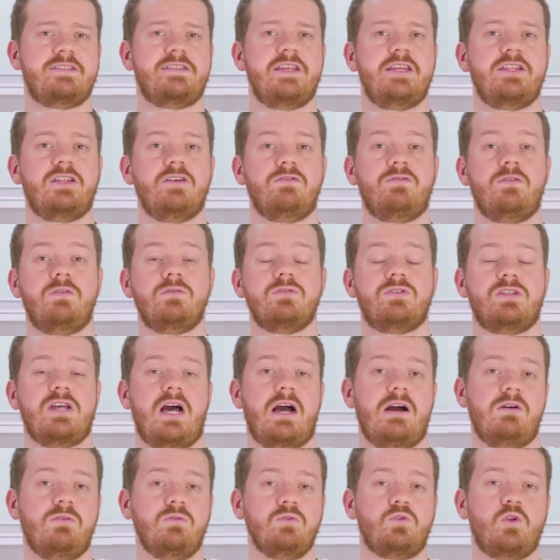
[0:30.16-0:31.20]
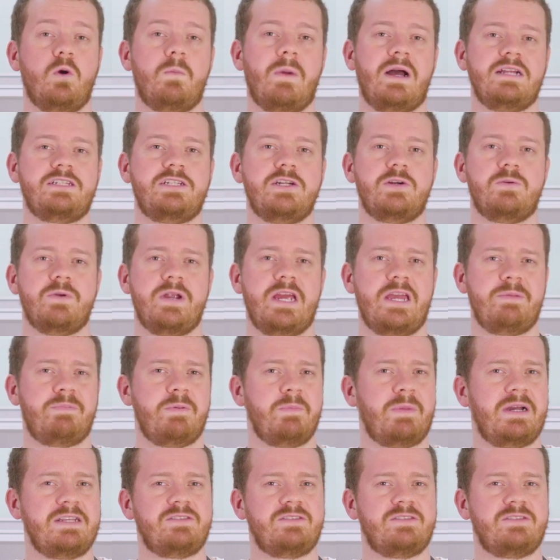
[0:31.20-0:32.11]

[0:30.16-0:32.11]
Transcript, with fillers: receita eu vou usar o tomate grape,